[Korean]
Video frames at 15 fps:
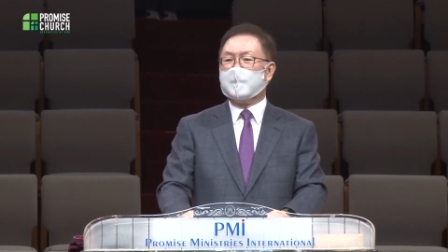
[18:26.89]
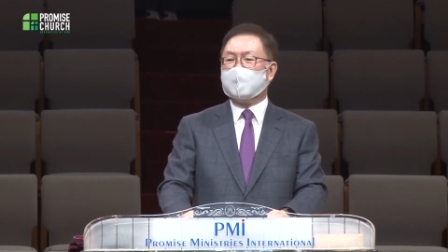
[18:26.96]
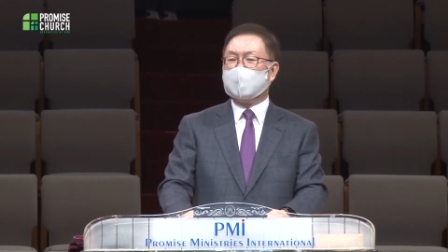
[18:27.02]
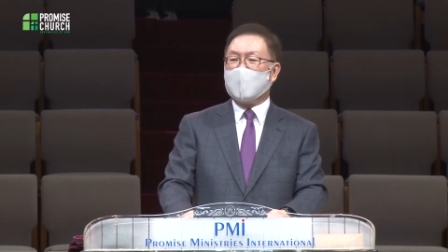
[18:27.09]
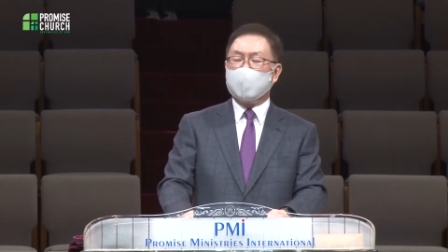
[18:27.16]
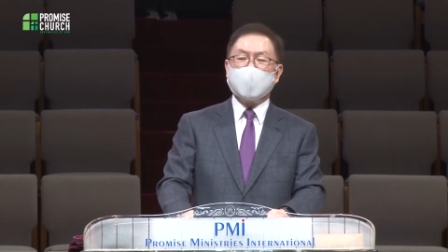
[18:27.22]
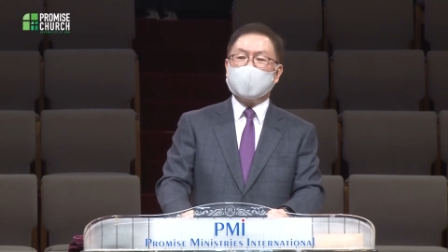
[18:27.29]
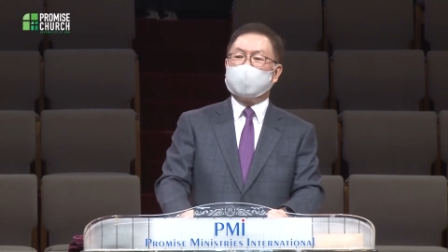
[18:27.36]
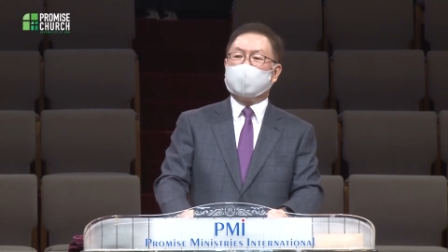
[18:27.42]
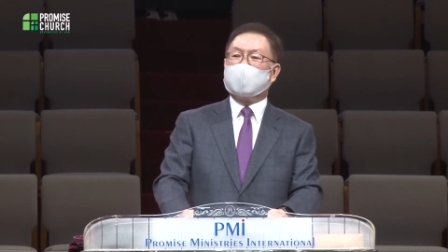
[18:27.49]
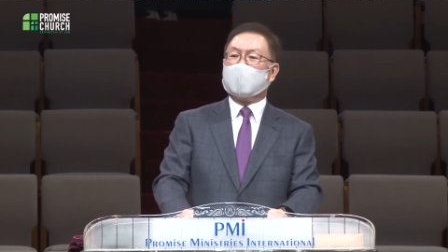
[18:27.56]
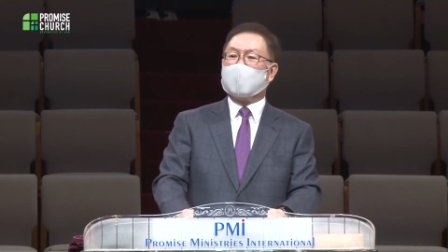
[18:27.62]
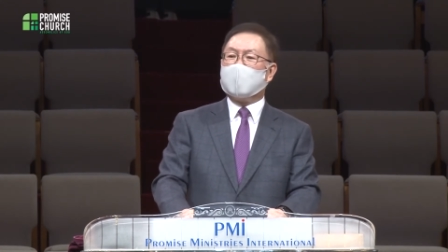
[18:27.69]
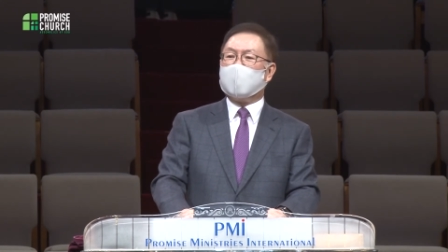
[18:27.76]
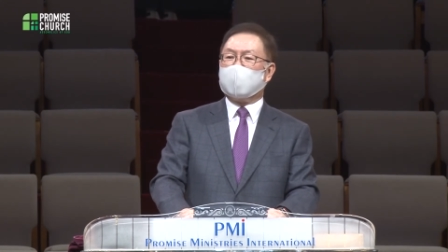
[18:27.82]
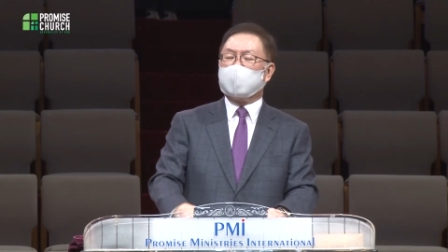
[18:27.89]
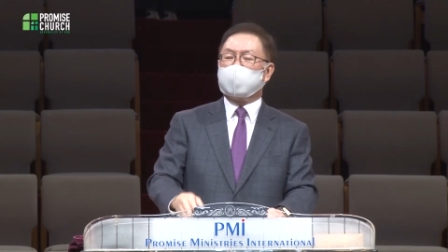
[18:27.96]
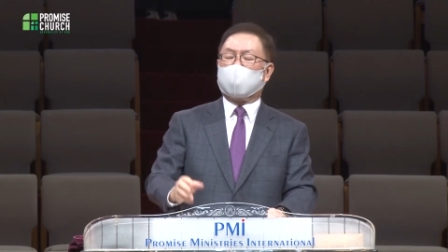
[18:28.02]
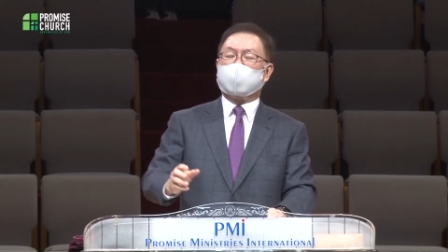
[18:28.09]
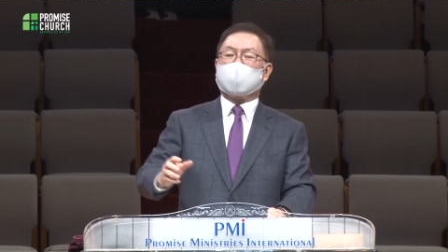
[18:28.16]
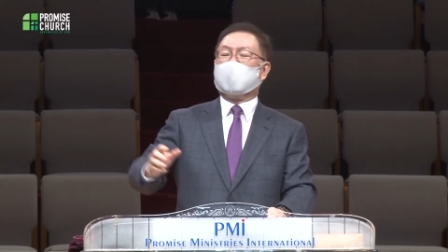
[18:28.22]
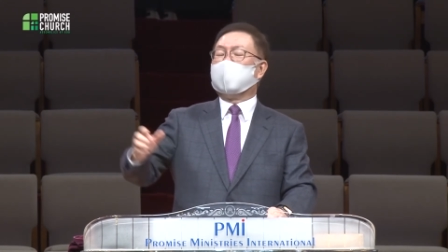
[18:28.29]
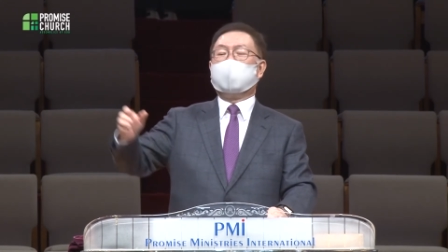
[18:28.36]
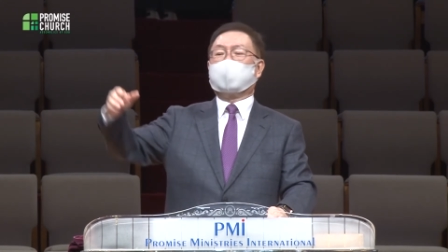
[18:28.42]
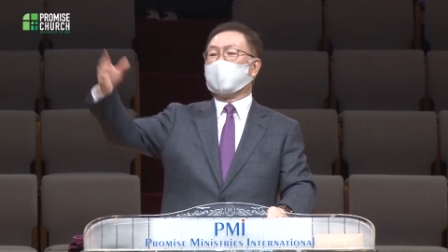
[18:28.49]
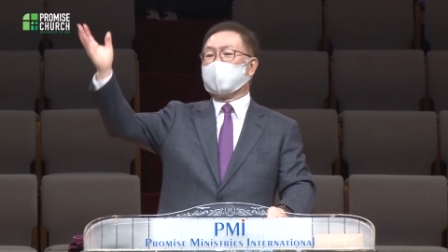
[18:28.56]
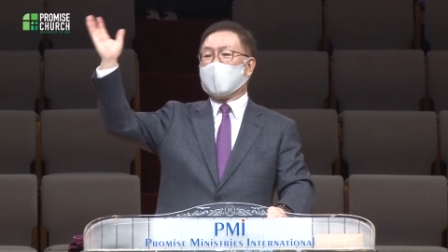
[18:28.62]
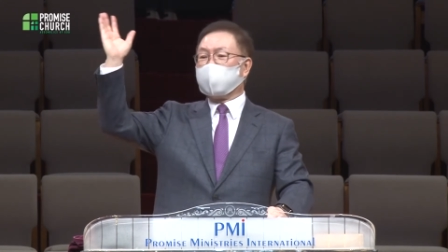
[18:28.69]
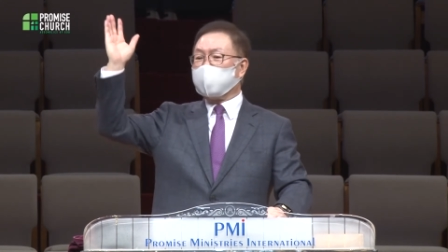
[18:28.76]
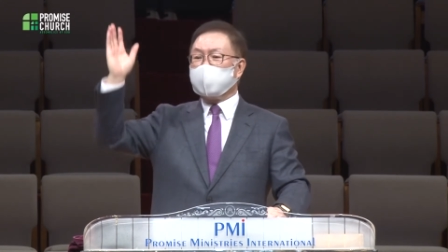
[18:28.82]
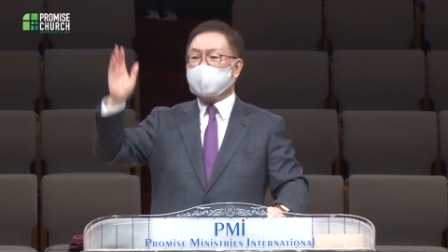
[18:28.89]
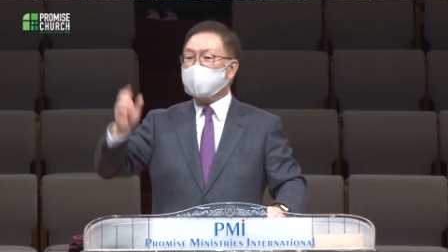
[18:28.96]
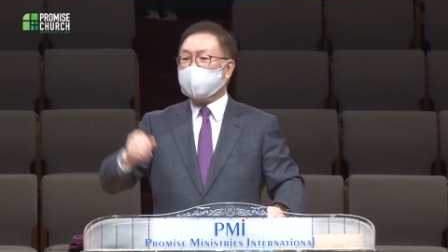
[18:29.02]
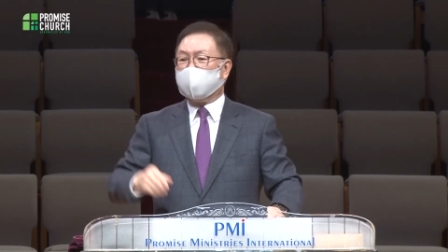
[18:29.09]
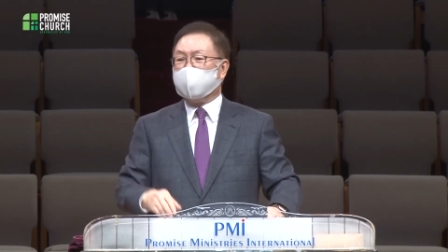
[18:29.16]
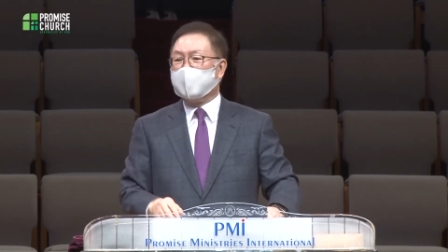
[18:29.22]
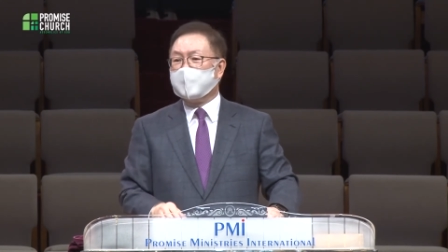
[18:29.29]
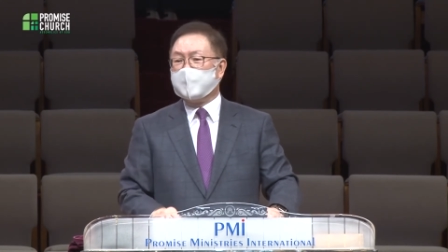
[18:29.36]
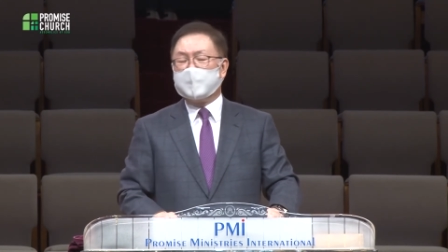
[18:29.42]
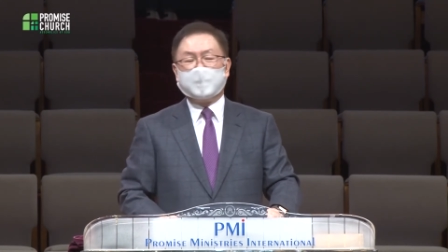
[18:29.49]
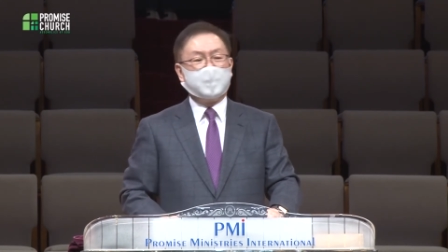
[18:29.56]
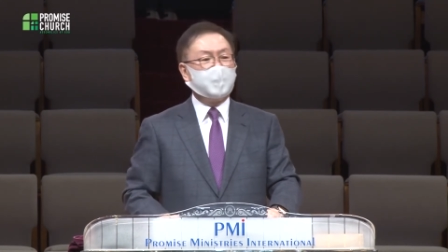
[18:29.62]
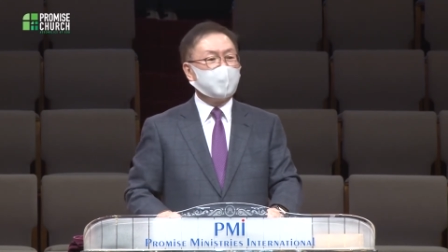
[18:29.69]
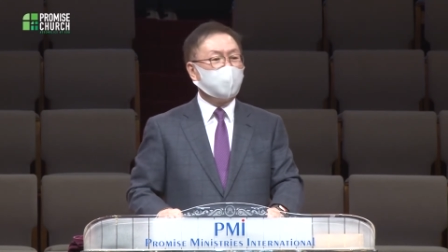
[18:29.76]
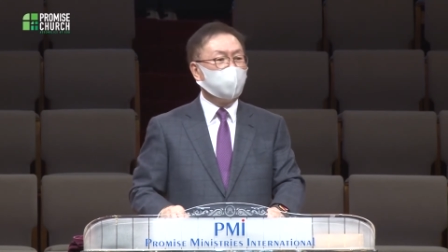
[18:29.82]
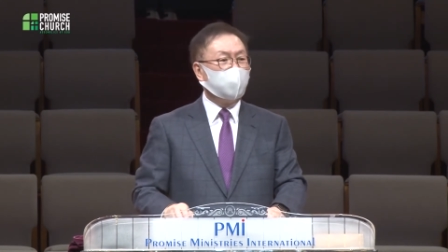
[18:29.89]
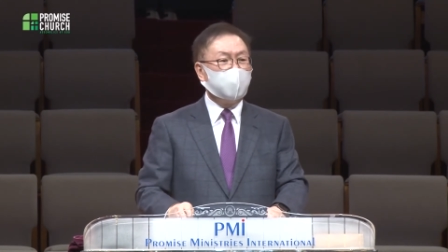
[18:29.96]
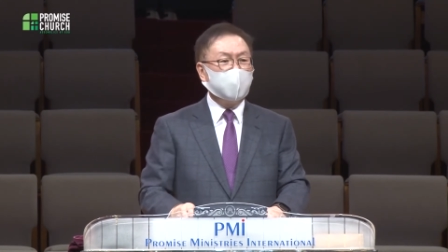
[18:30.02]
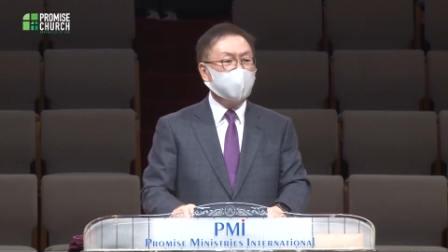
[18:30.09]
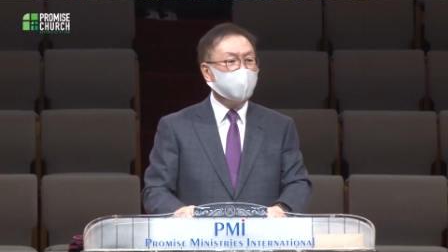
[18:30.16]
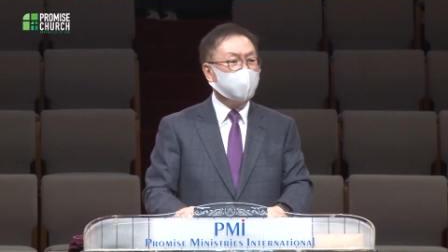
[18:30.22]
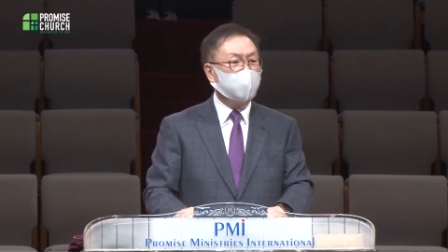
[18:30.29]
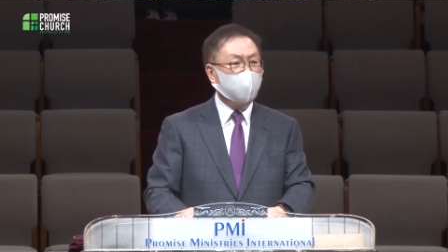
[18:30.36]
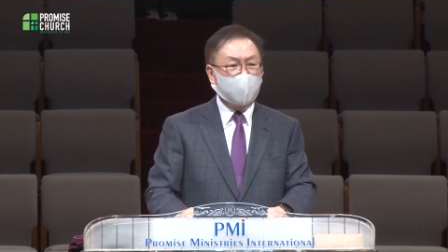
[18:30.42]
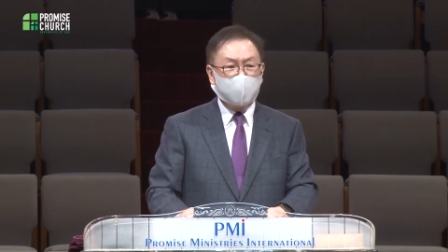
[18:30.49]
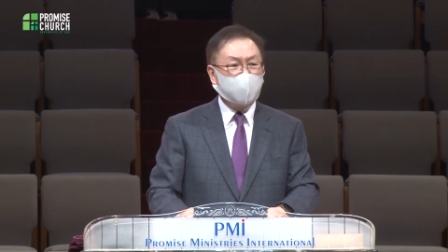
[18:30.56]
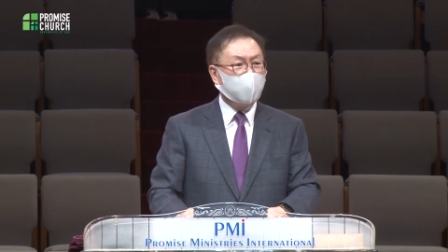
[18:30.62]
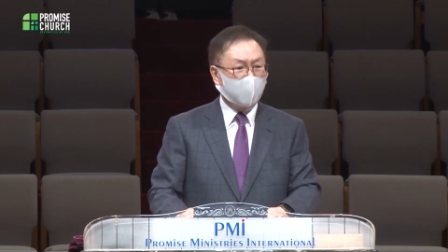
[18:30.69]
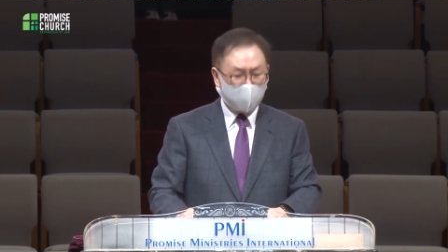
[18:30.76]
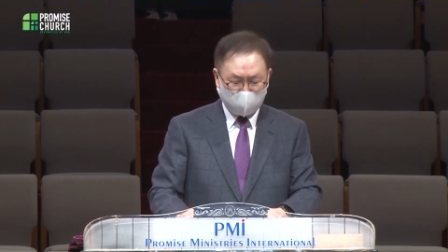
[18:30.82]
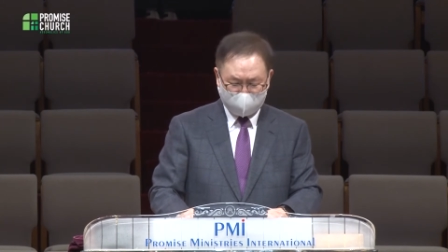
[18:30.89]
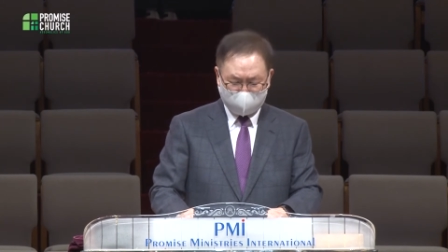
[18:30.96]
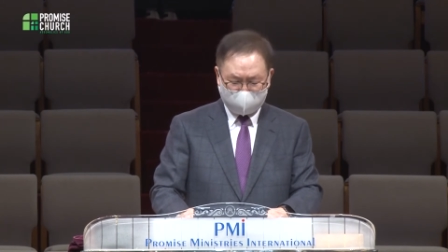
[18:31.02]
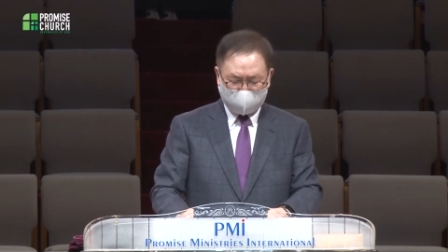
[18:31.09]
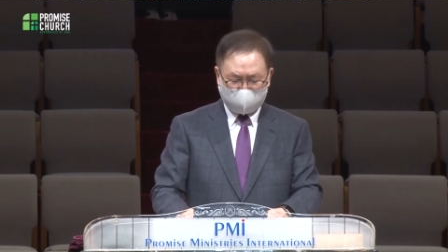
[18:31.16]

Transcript: 남아있다가 세상을 떠났는지 We don't know.